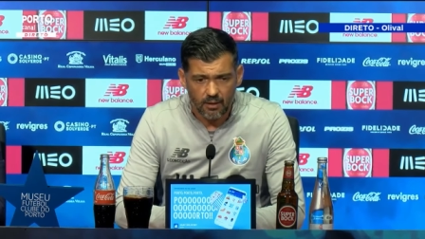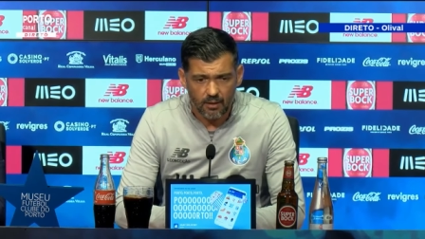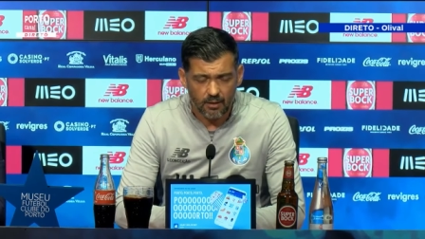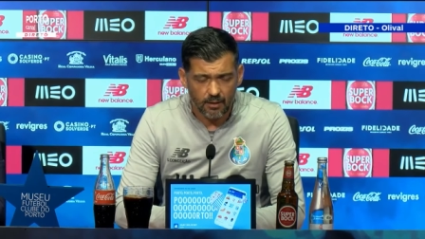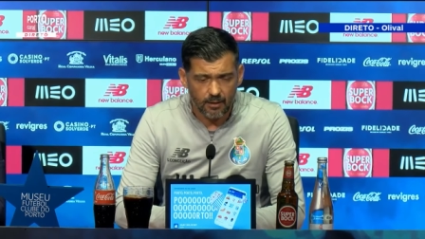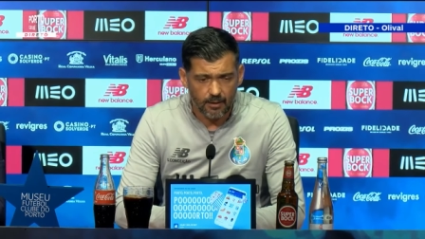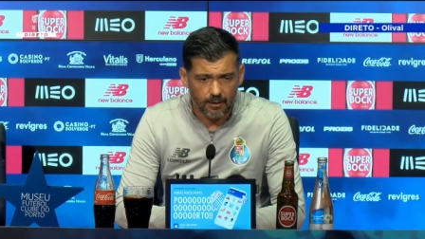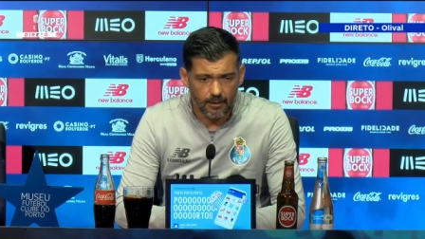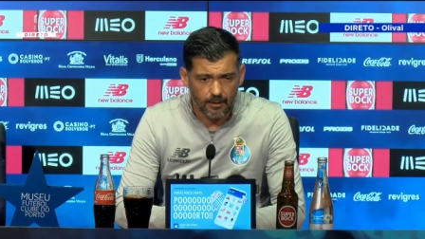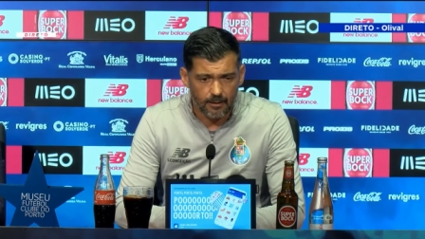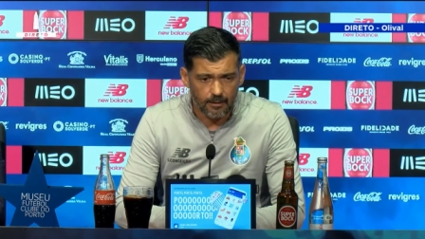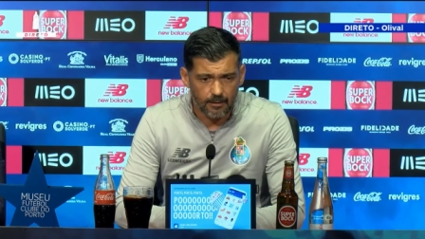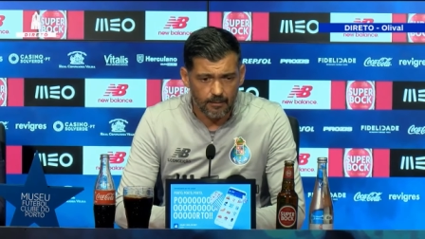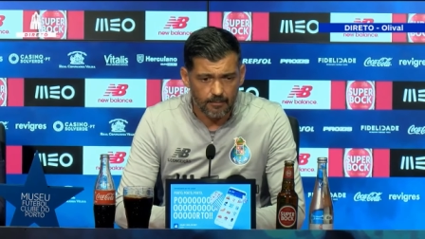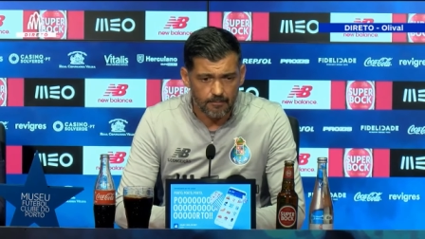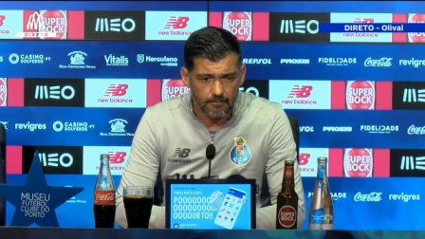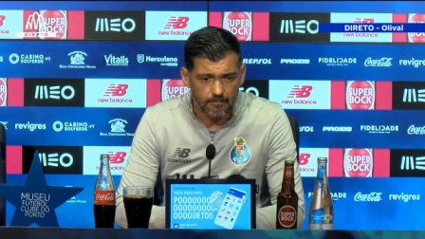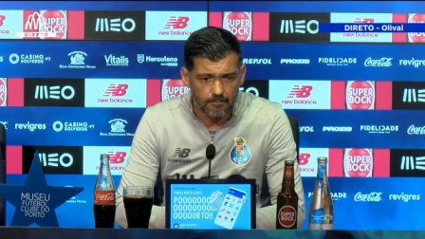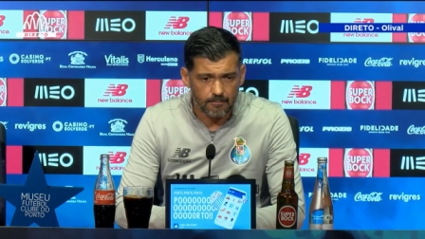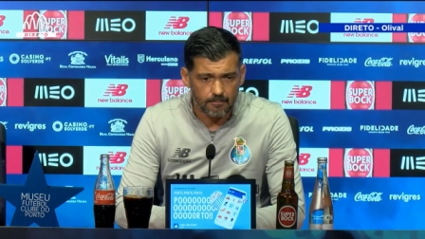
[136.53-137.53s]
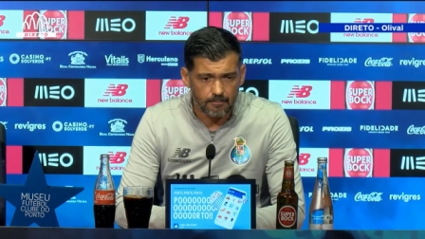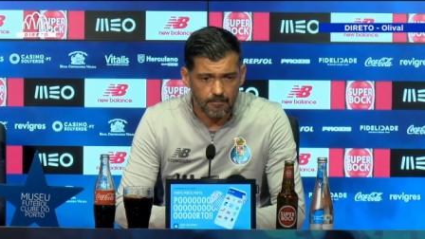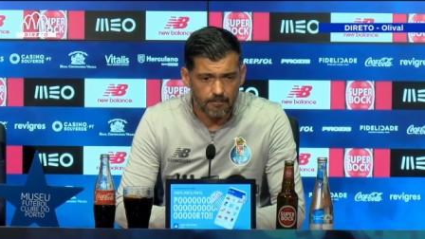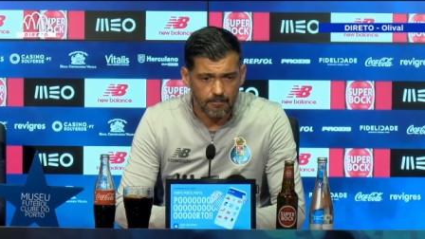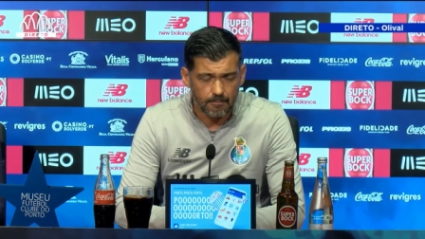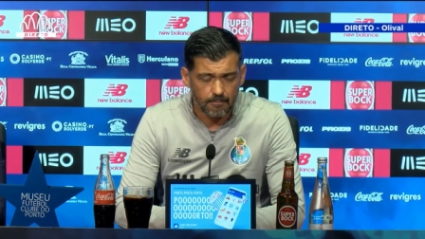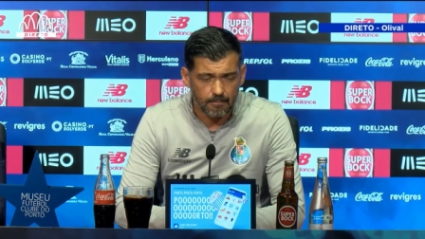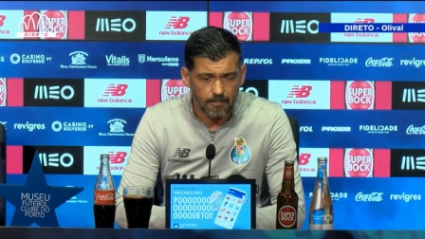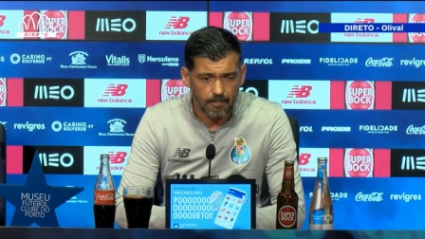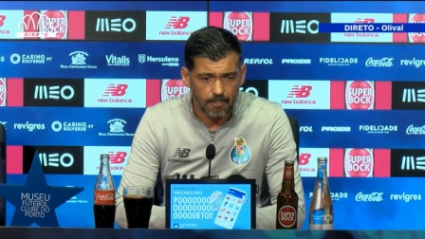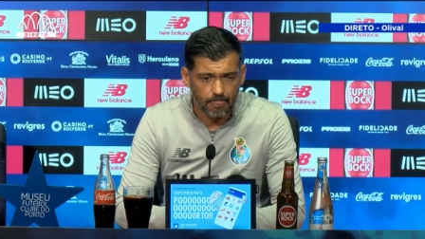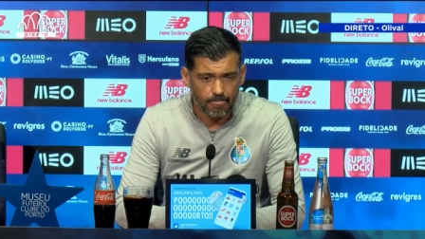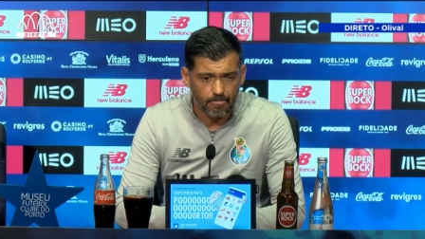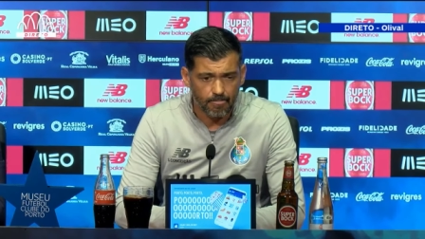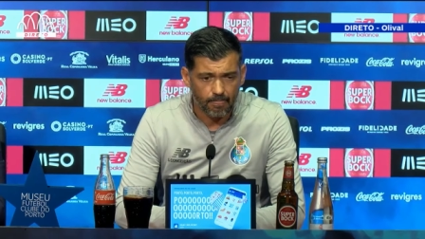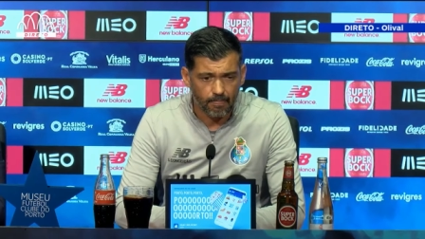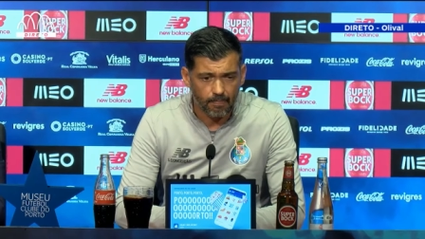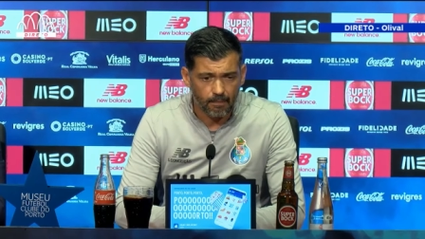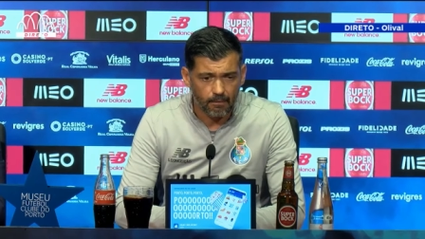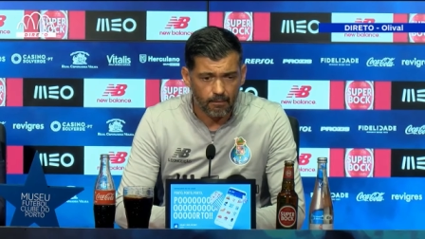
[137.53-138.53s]
Uh,
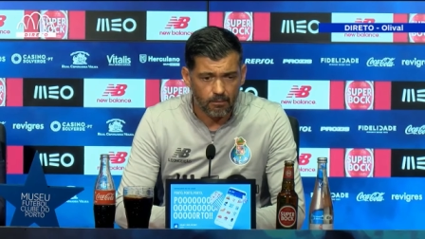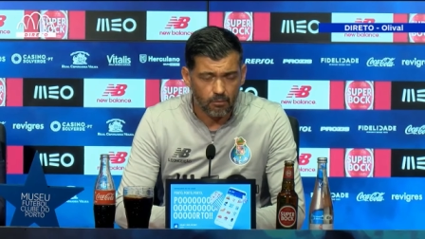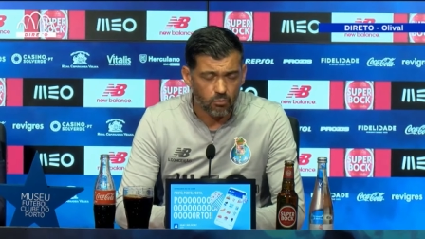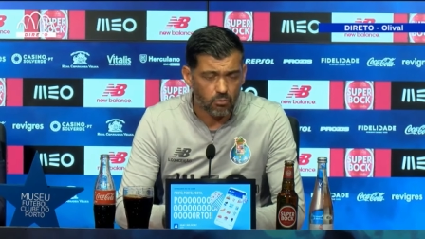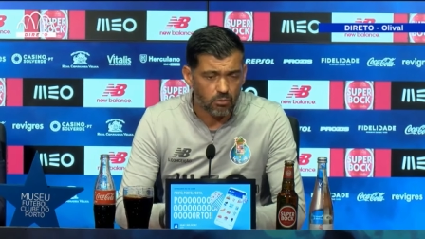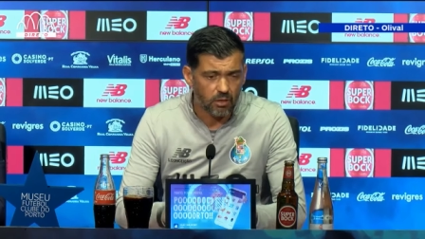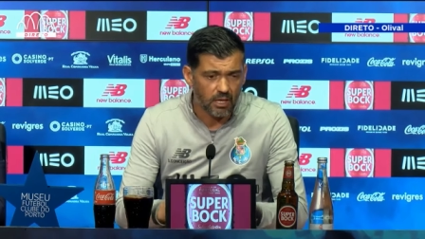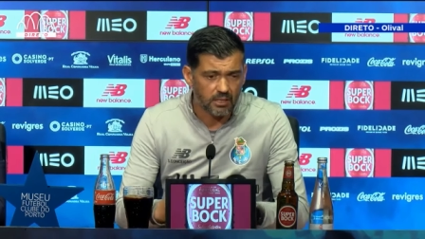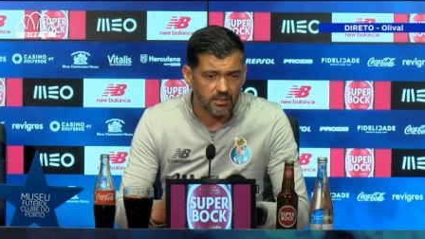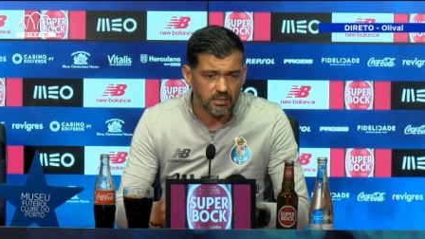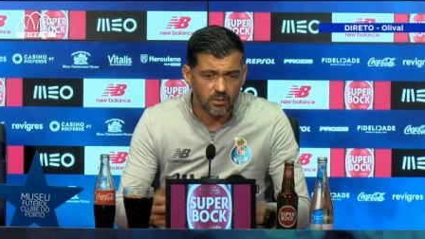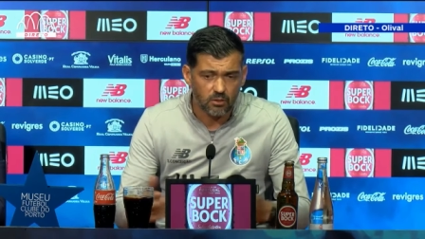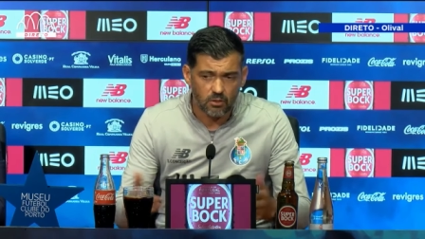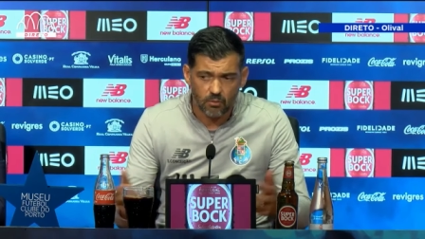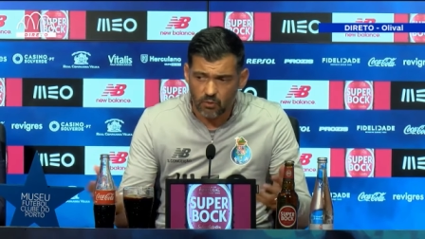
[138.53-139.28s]
o clássico,